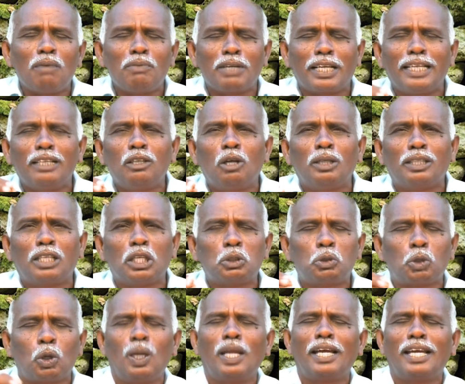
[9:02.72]
அவரை நோக்கி
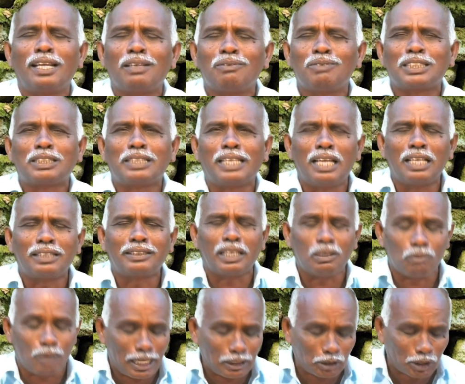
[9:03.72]
சொல்லுகிற வசனத்தை
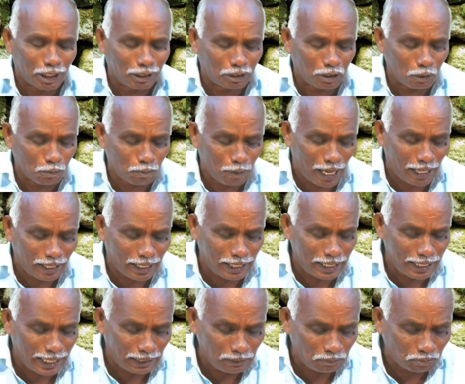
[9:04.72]
வாசித்து
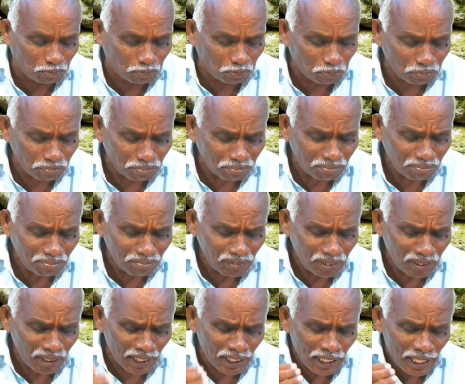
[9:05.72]
பாருங்கள்
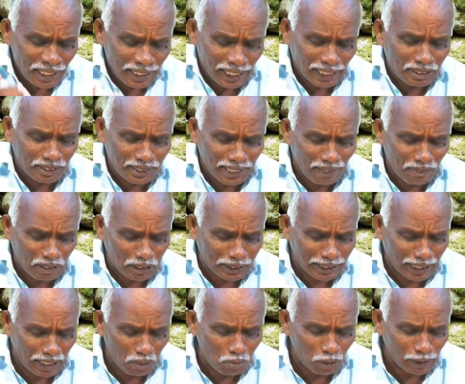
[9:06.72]
எட்டாம்
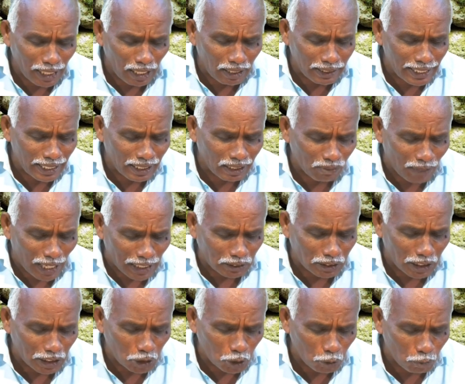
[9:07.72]
வசனம் முதல் நீங்கள்
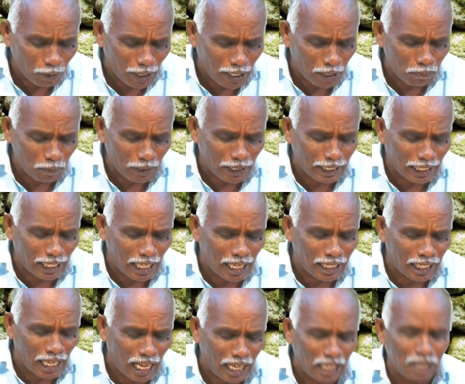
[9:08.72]
வாசித்து
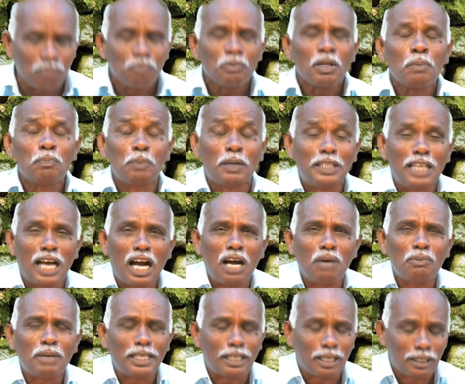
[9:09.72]
பார்ப்பீர்களானால்
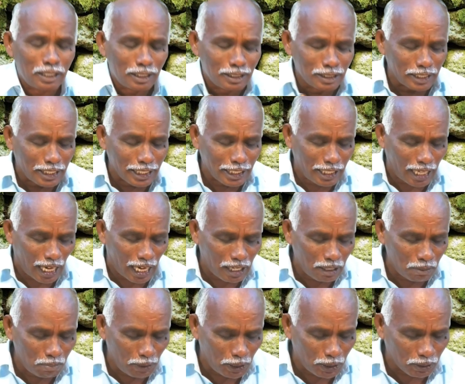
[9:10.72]
பிதாவை எங்களுக்கு
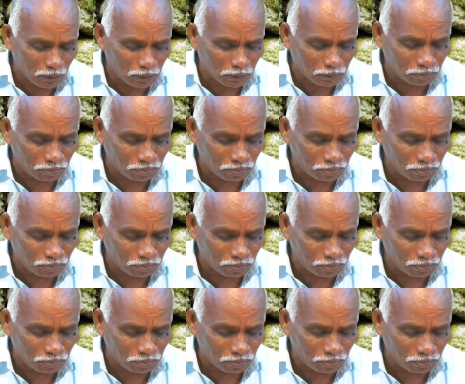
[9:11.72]
காண்பியும்